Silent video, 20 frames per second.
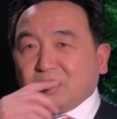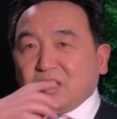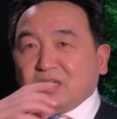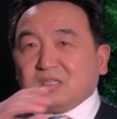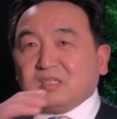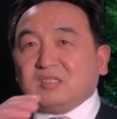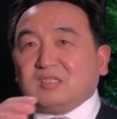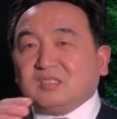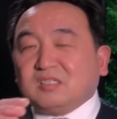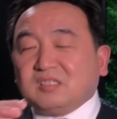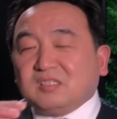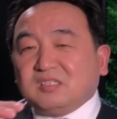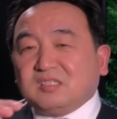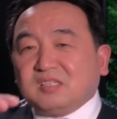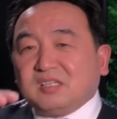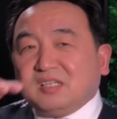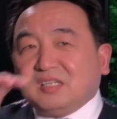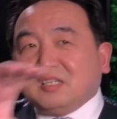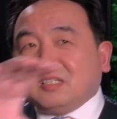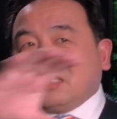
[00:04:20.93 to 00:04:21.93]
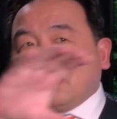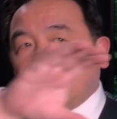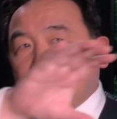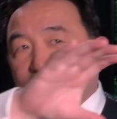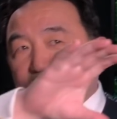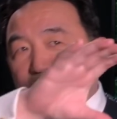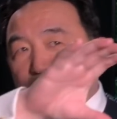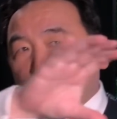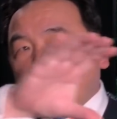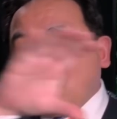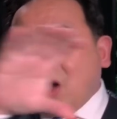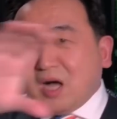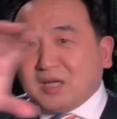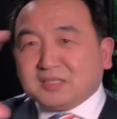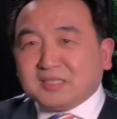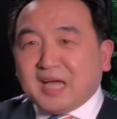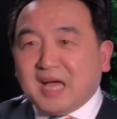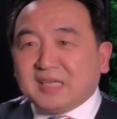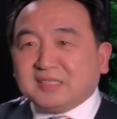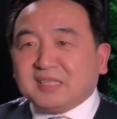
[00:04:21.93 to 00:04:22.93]
是，只是一个在一个
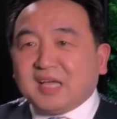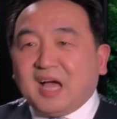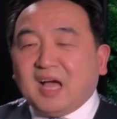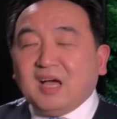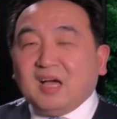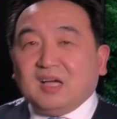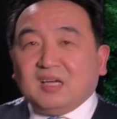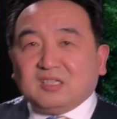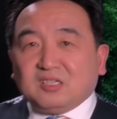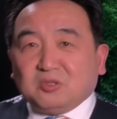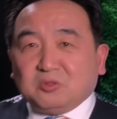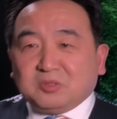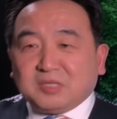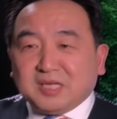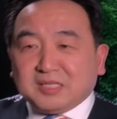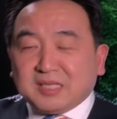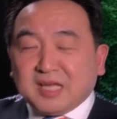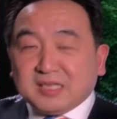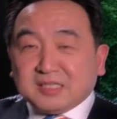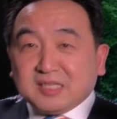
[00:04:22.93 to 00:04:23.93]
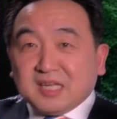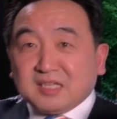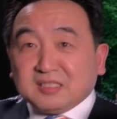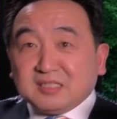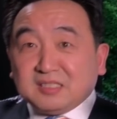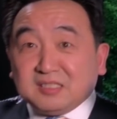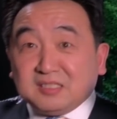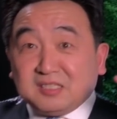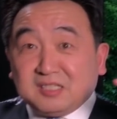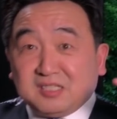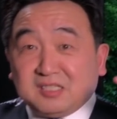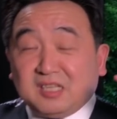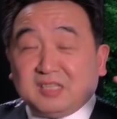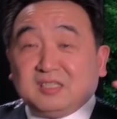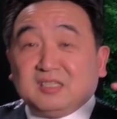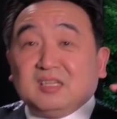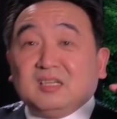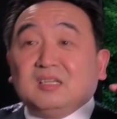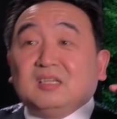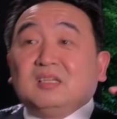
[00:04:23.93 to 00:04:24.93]
框架下。首先，他相信神
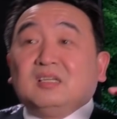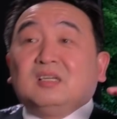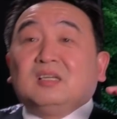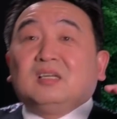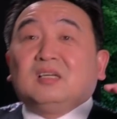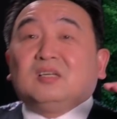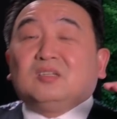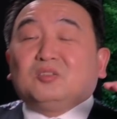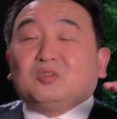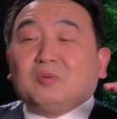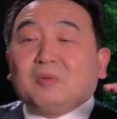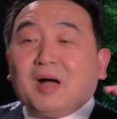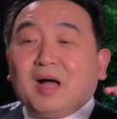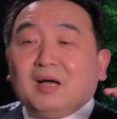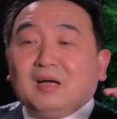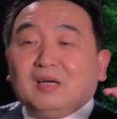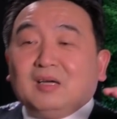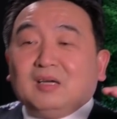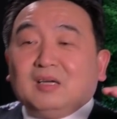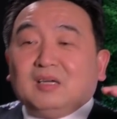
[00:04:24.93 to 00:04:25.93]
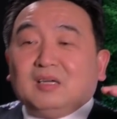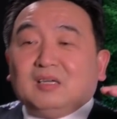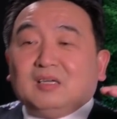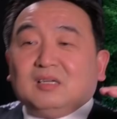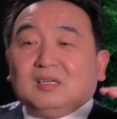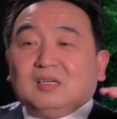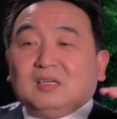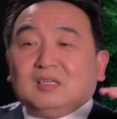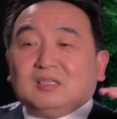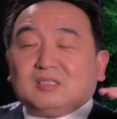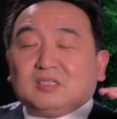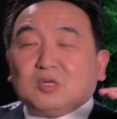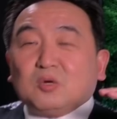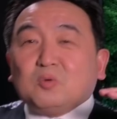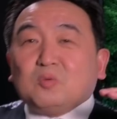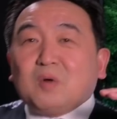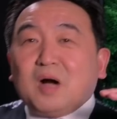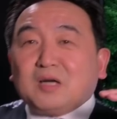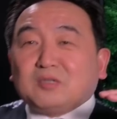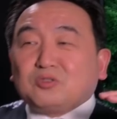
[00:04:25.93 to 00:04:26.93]
呢，对吧？呃，
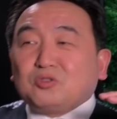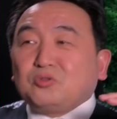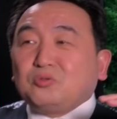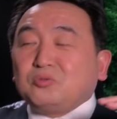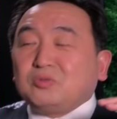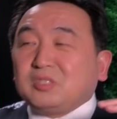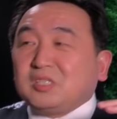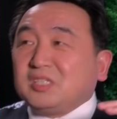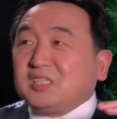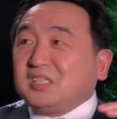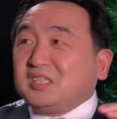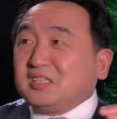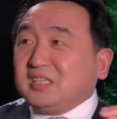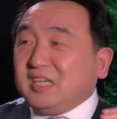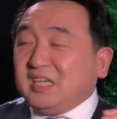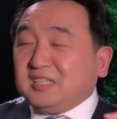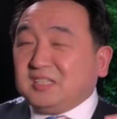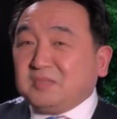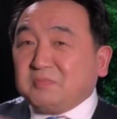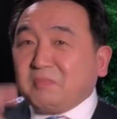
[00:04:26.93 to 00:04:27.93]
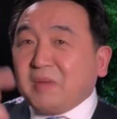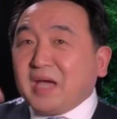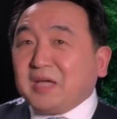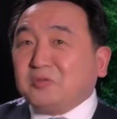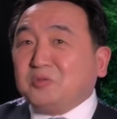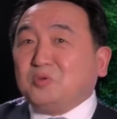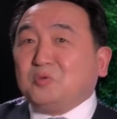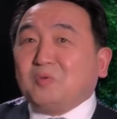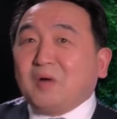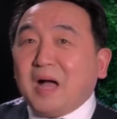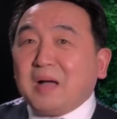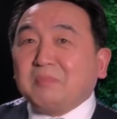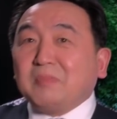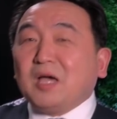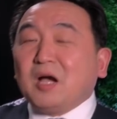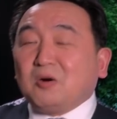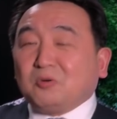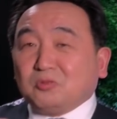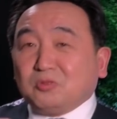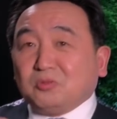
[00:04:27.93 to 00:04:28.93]
纣王出事情也是拜女娲
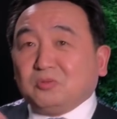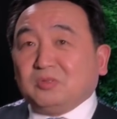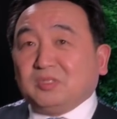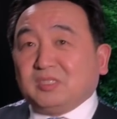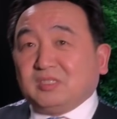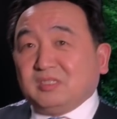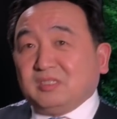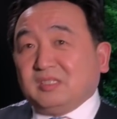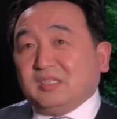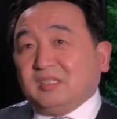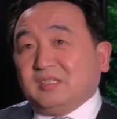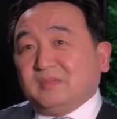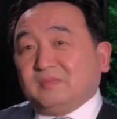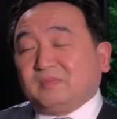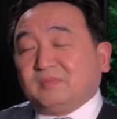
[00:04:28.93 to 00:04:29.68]
庙出的事情。